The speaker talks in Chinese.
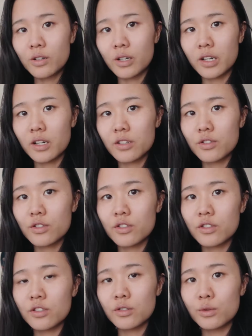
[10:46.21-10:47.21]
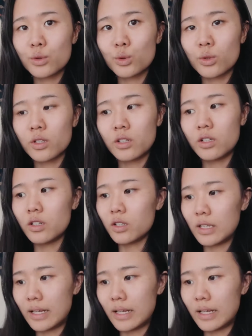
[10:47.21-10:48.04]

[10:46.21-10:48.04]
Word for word: 我刚刚是做了